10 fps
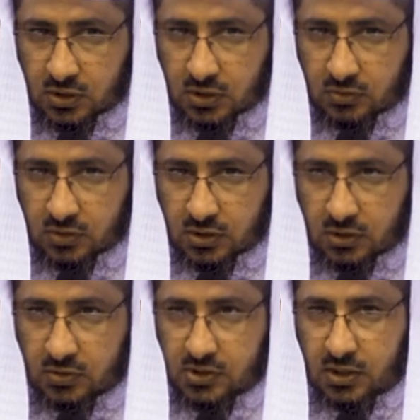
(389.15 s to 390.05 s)
الله
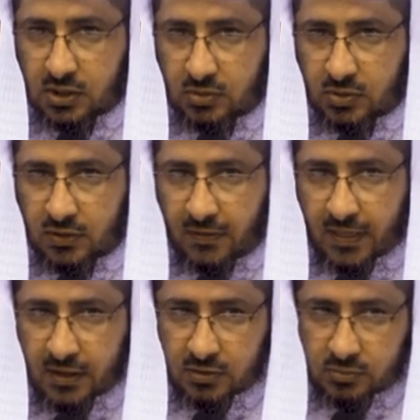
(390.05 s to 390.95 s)
عليه وسلم
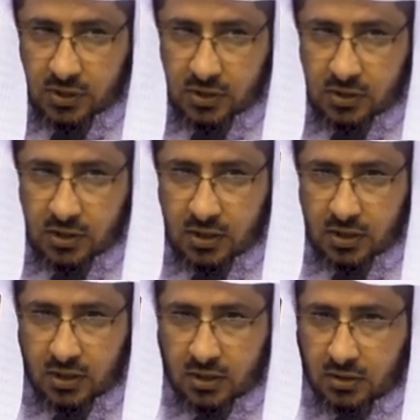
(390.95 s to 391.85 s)

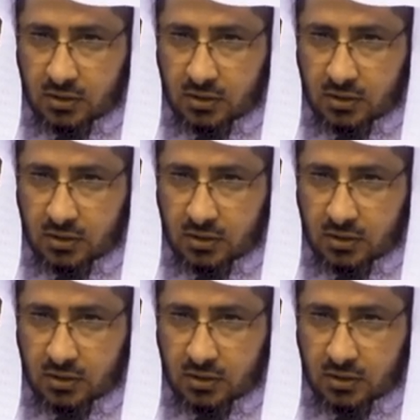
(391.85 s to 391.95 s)
بأنها